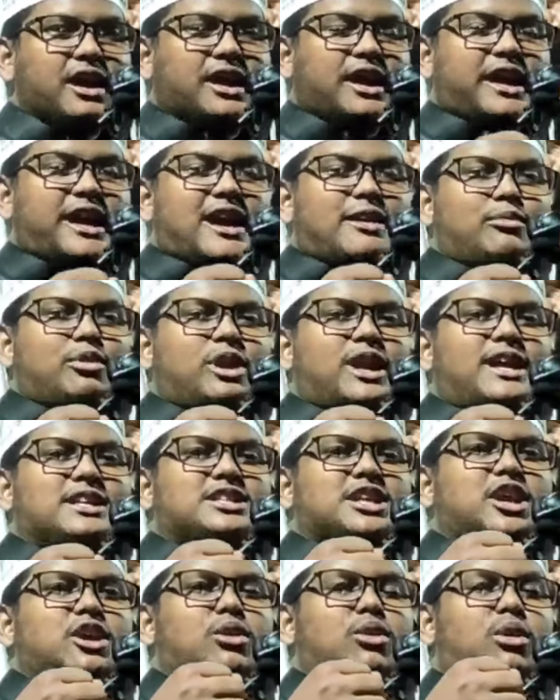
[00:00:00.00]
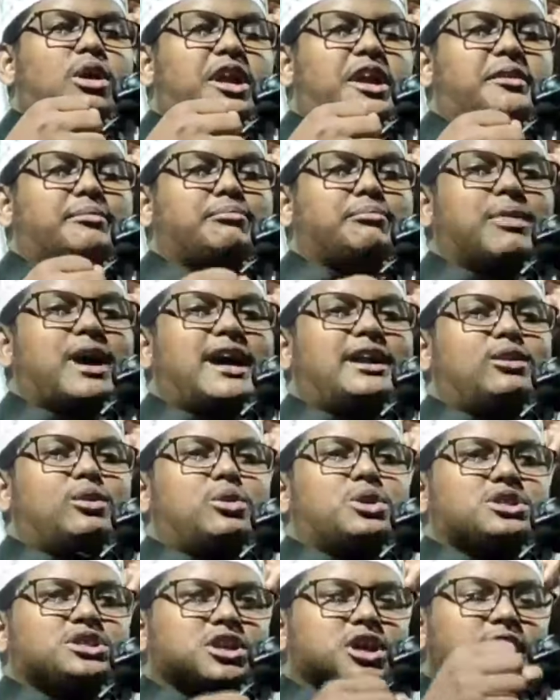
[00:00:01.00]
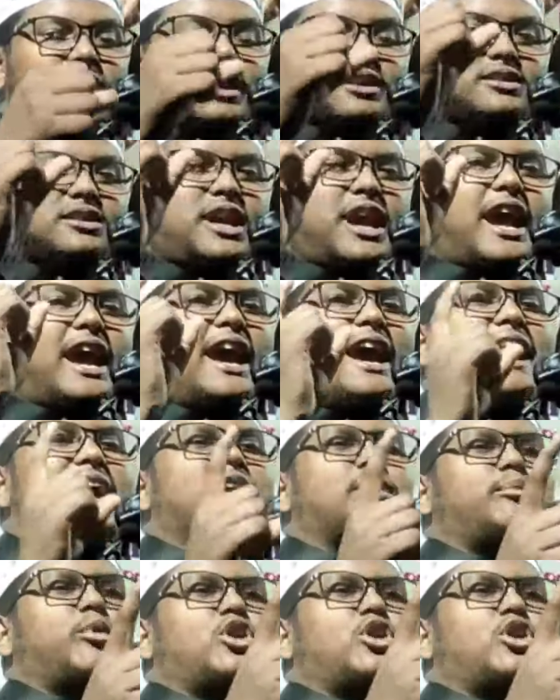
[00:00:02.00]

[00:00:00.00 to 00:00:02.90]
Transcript: কে এমন আছে গরিব মানুষ এক